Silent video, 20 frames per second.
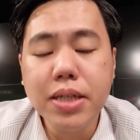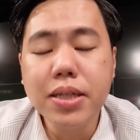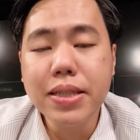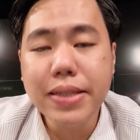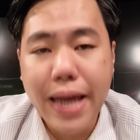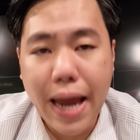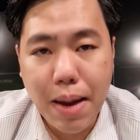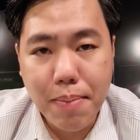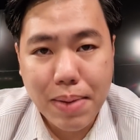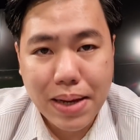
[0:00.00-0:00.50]
ขึ้น
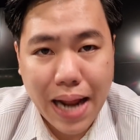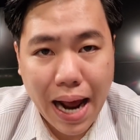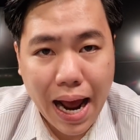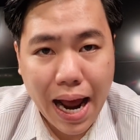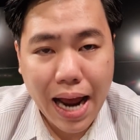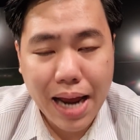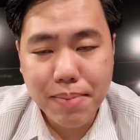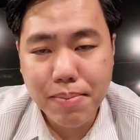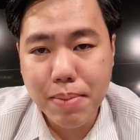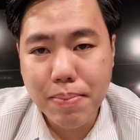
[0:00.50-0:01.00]
เกมไม่ได้
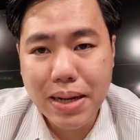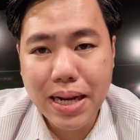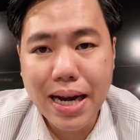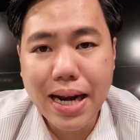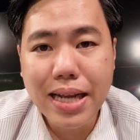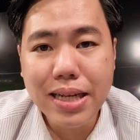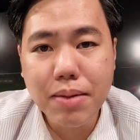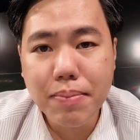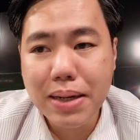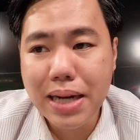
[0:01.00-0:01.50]
มันไม่ได้
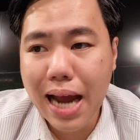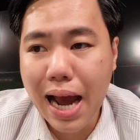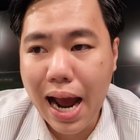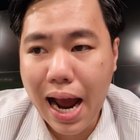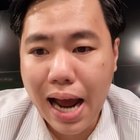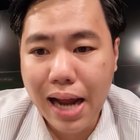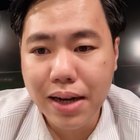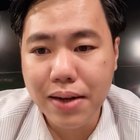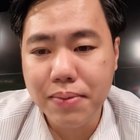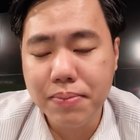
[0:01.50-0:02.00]
เล่นกันมานา
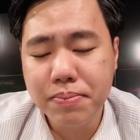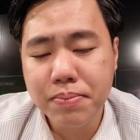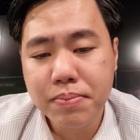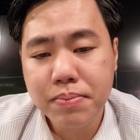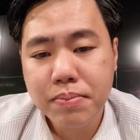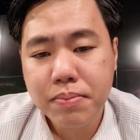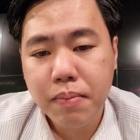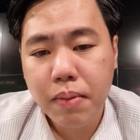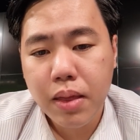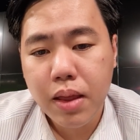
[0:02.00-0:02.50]
น
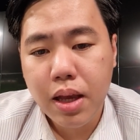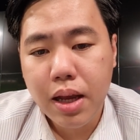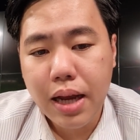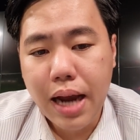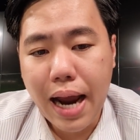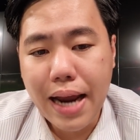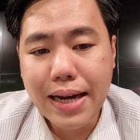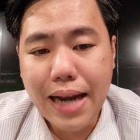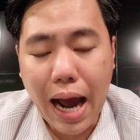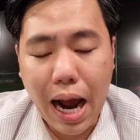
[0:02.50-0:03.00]

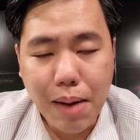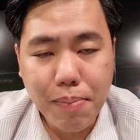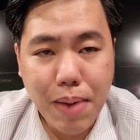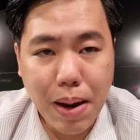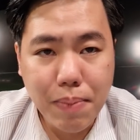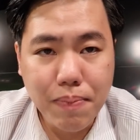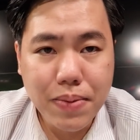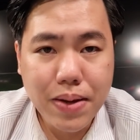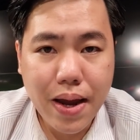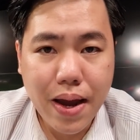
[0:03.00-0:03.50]
ไอหลังแบ
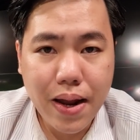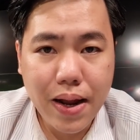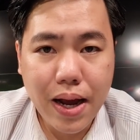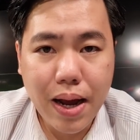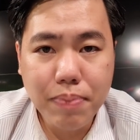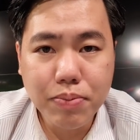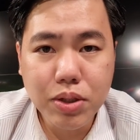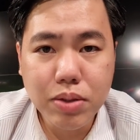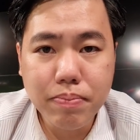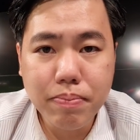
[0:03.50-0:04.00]
บนี้นะครั
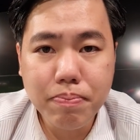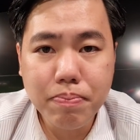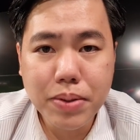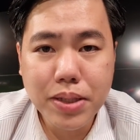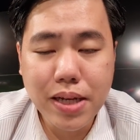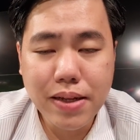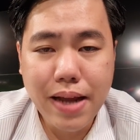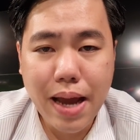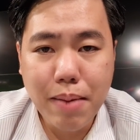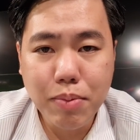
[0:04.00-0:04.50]
บซึ่งปี
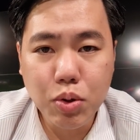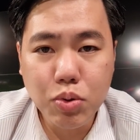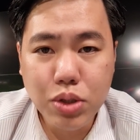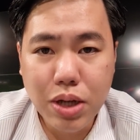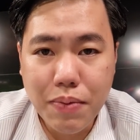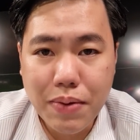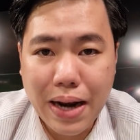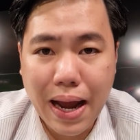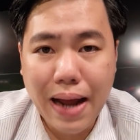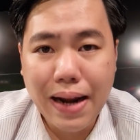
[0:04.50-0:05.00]
ศาจแดงมันต้องใช้
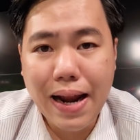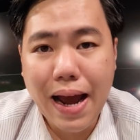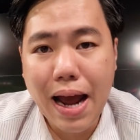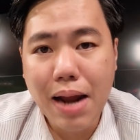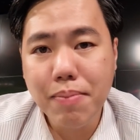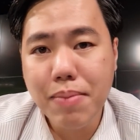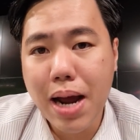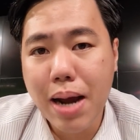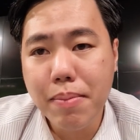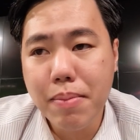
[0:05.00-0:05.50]
เวลานาน
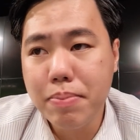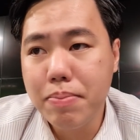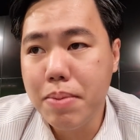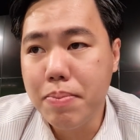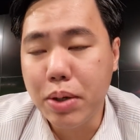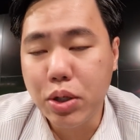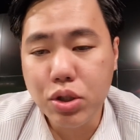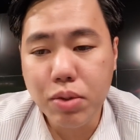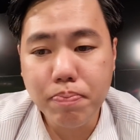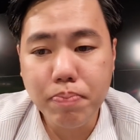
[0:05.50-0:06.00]
มากมันไม่เห
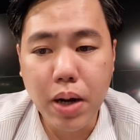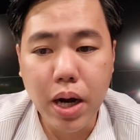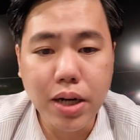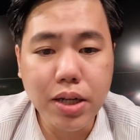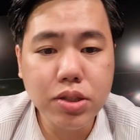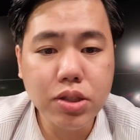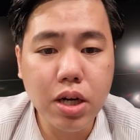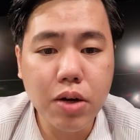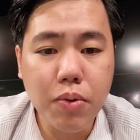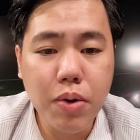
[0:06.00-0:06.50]
มือนสเปอร์
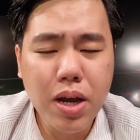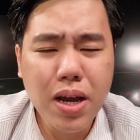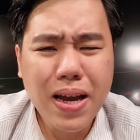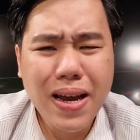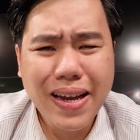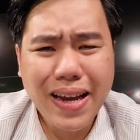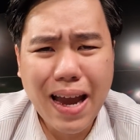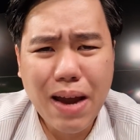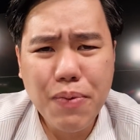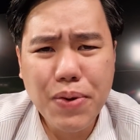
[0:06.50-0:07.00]
ที่เจอ
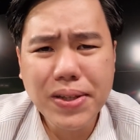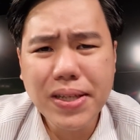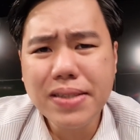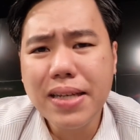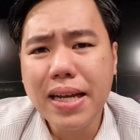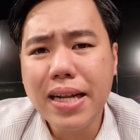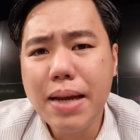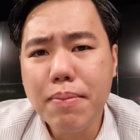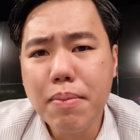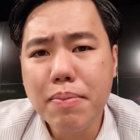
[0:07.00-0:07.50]
แค่วิเท
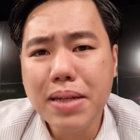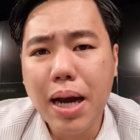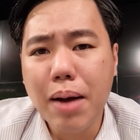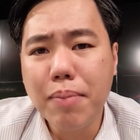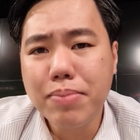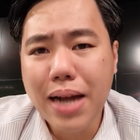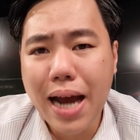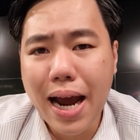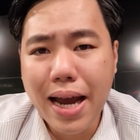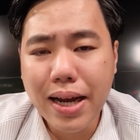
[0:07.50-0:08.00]
สันเน่มัน
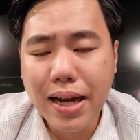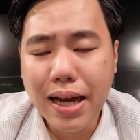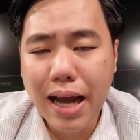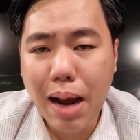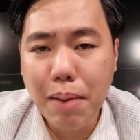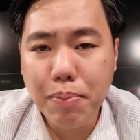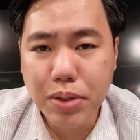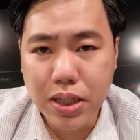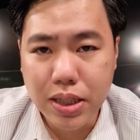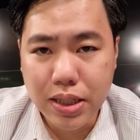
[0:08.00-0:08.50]
ทำได้
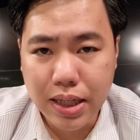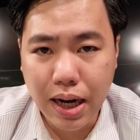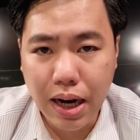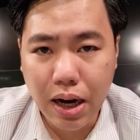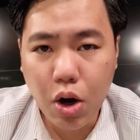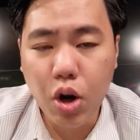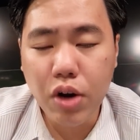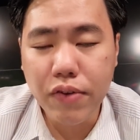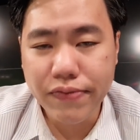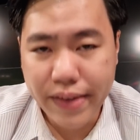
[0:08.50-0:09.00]
ข้ามคืนกับ
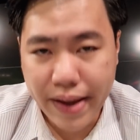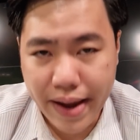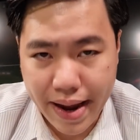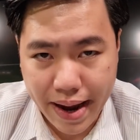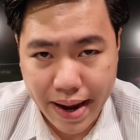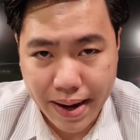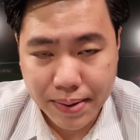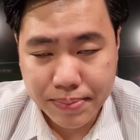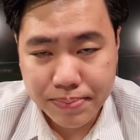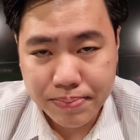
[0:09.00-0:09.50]
คอนเต้
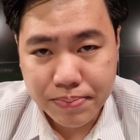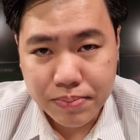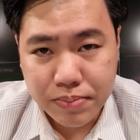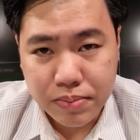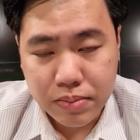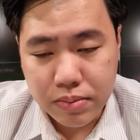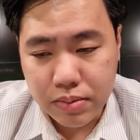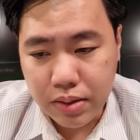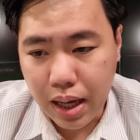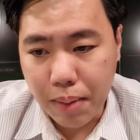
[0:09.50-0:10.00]

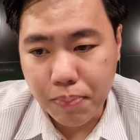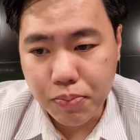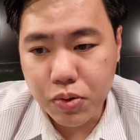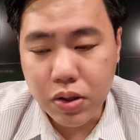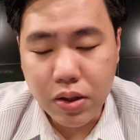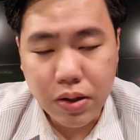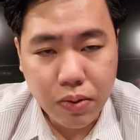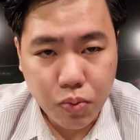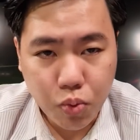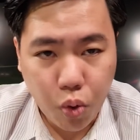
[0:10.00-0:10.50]
นะครับซึ่
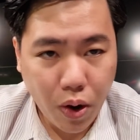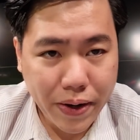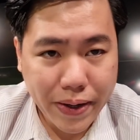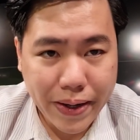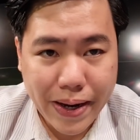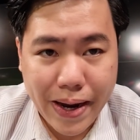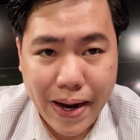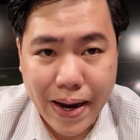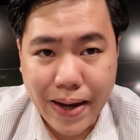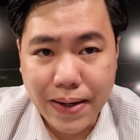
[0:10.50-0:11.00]
งรอย
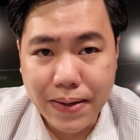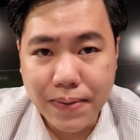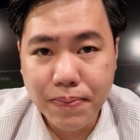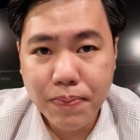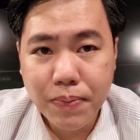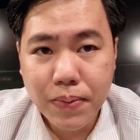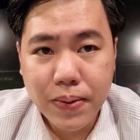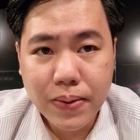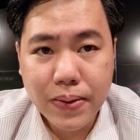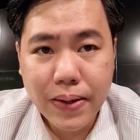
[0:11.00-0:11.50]
คีน
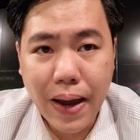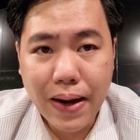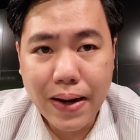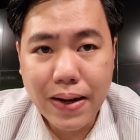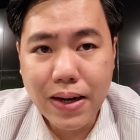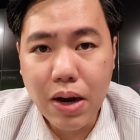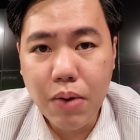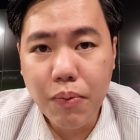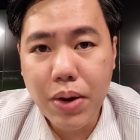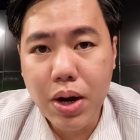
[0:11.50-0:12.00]
แกรี่
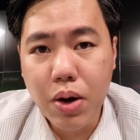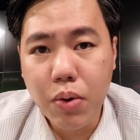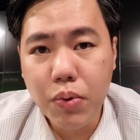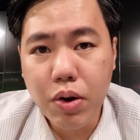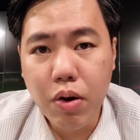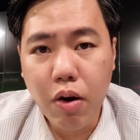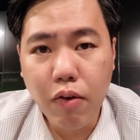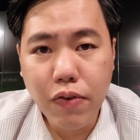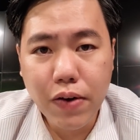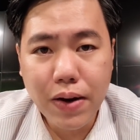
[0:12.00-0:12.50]
เนวิลริ
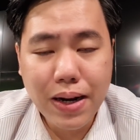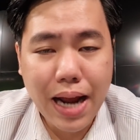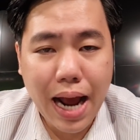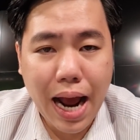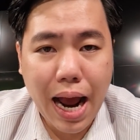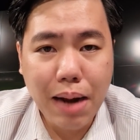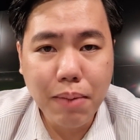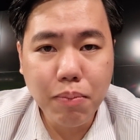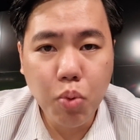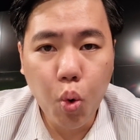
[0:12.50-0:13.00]
โอเฟอร์ดินา
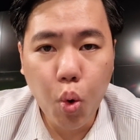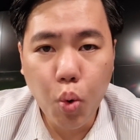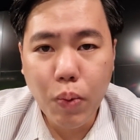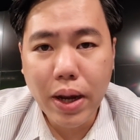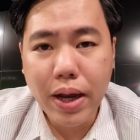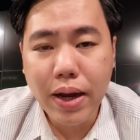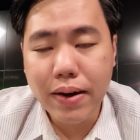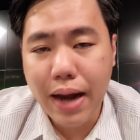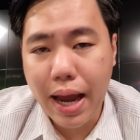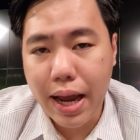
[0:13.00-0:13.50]
นพูดไว้
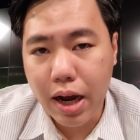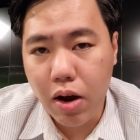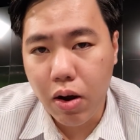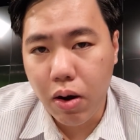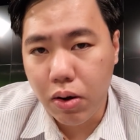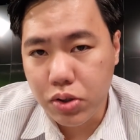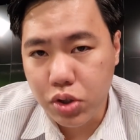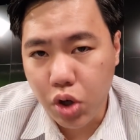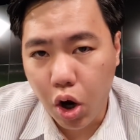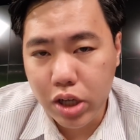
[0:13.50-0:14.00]
อย่างไรก็
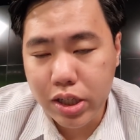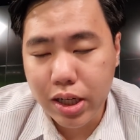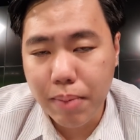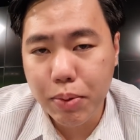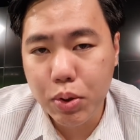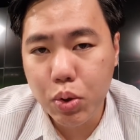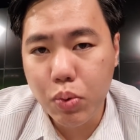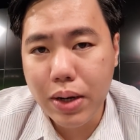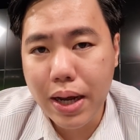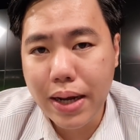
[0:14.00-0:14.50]
ย้อนกลับไป
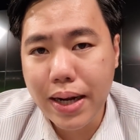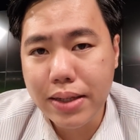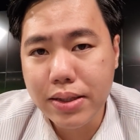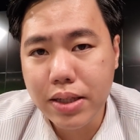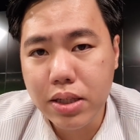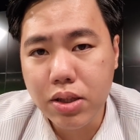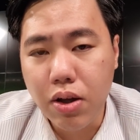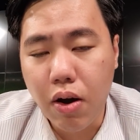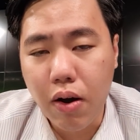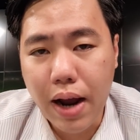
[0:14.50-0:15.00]
ดูได้ในทิ
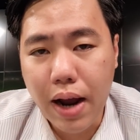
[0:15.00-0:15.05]
กตอก